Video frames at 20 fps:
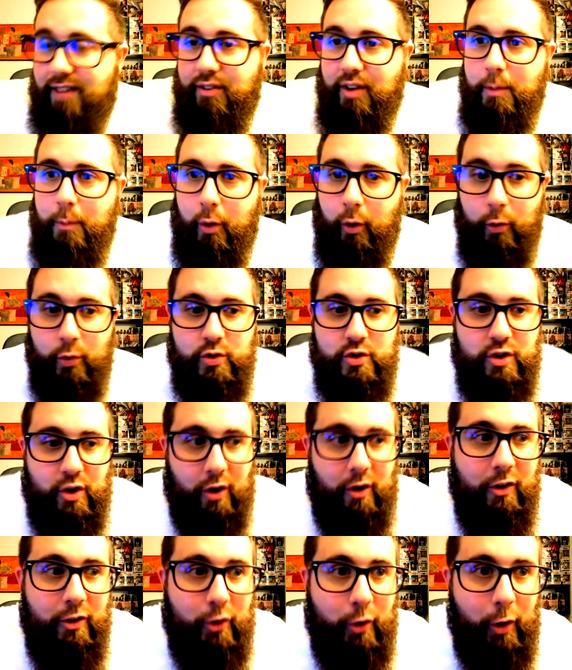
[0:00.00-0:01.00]
vraiment on sent
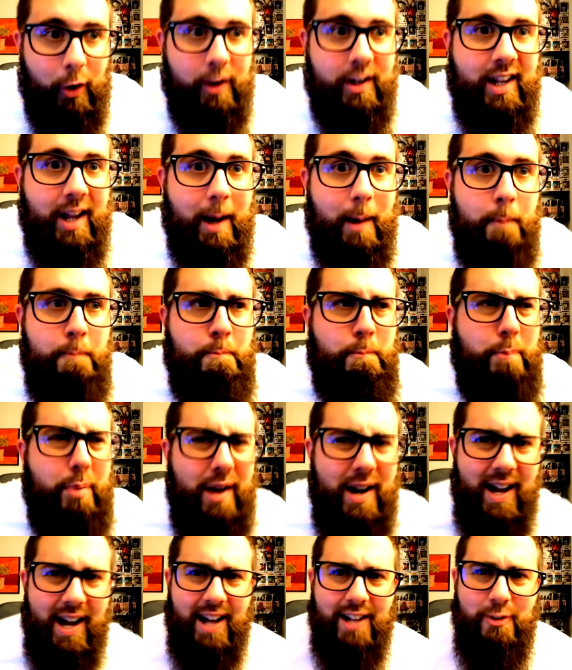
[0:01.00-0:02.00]
encore qu'il y a
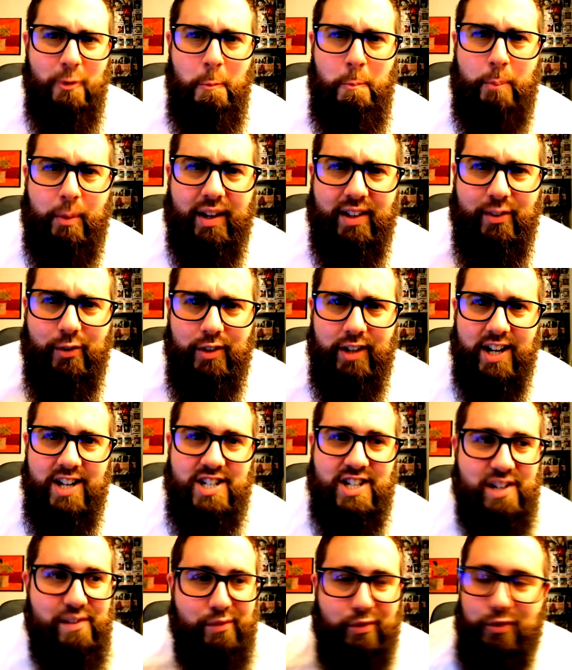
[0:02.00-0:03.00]
plein de
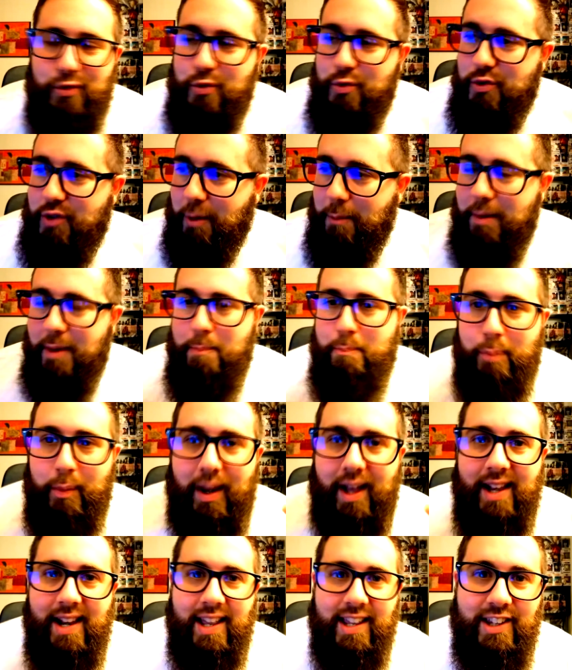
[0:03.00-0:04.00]
personnages qui vont nous en mettre
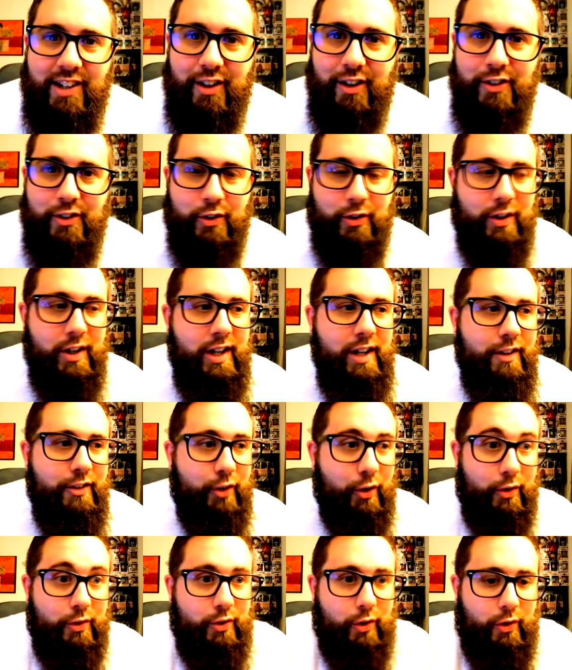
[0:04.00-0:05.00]
plein la gueule dans,
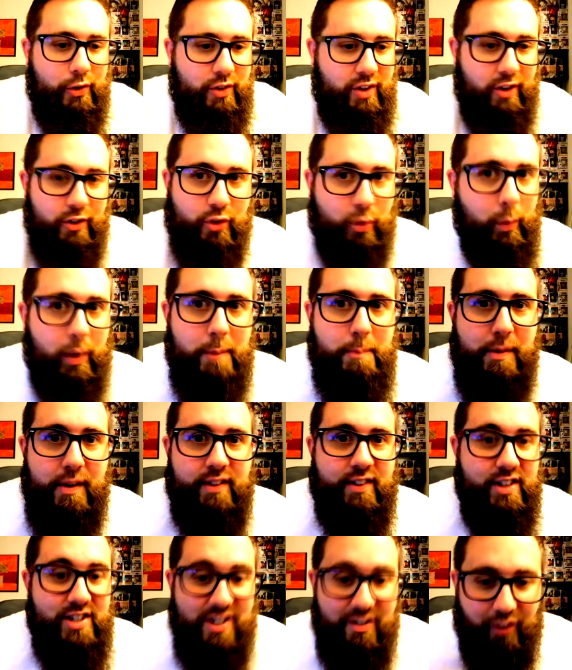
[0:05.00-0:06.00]
dans One
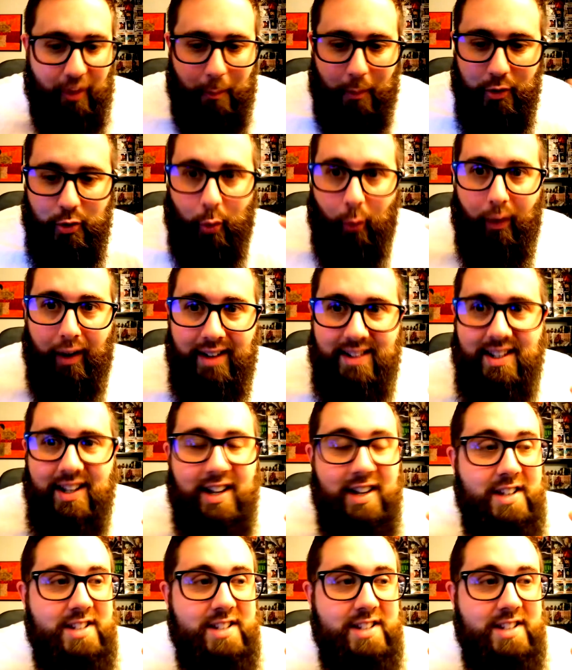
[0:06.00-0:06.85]
Piece et j'ai vraiment trop hâte,